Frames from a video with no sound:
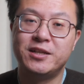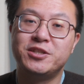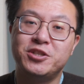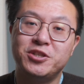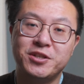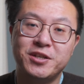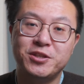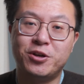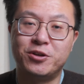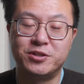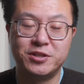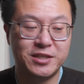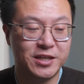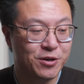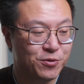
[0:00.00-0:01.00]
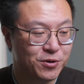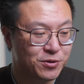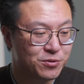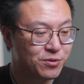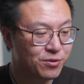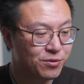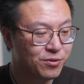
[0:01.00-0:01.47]
其实更早之前我也
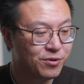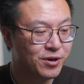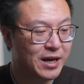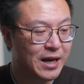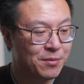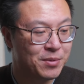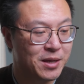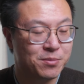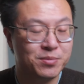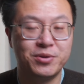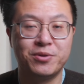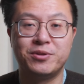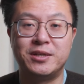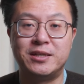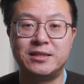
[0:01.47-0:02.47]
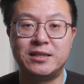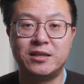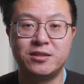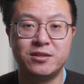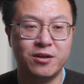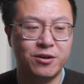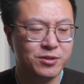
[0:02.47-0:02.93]
做过 iPad Pro 的一些
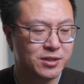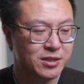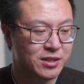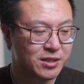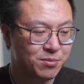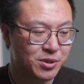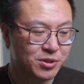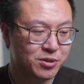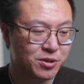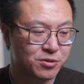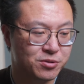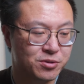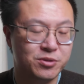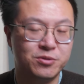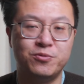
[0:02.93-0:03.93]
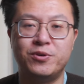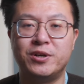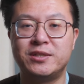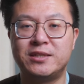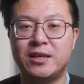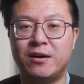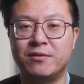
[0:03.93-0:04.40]
消息，基本上就是我
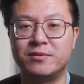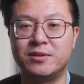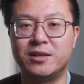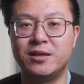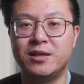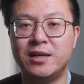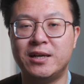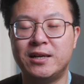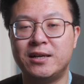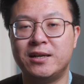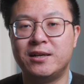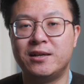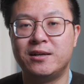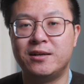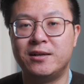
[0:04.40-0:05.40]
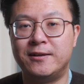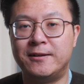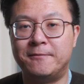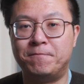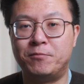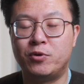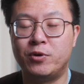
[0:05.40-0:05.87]
讲的，
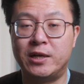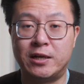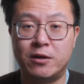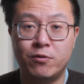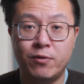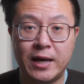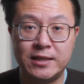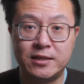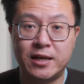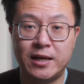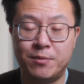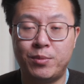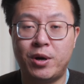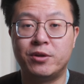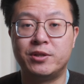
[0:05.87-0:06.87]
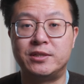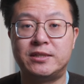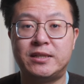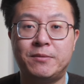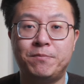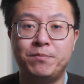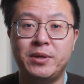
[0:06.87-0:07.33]
嗯，会换一个 M 二 的
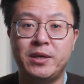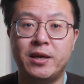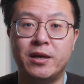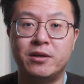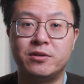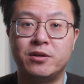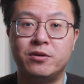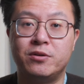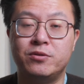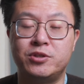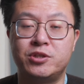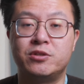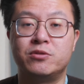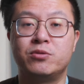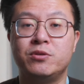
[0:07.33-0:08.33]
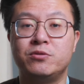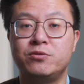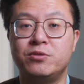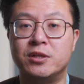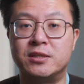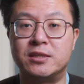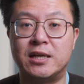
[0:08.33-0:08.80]
芯片，然后尺寸
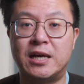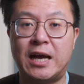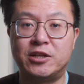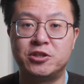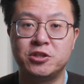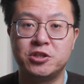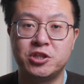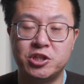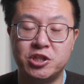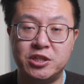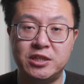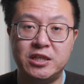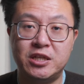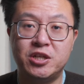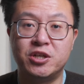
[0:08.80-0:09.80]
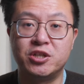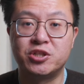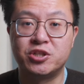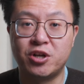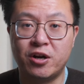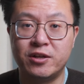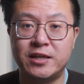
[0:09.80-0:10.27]
选择还是十一和
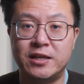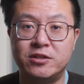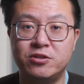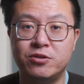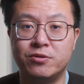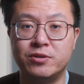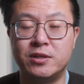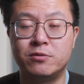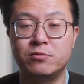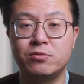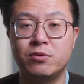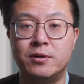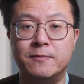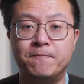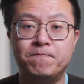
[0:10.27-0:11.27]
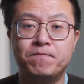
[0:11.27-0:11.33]
十二点九 英寸。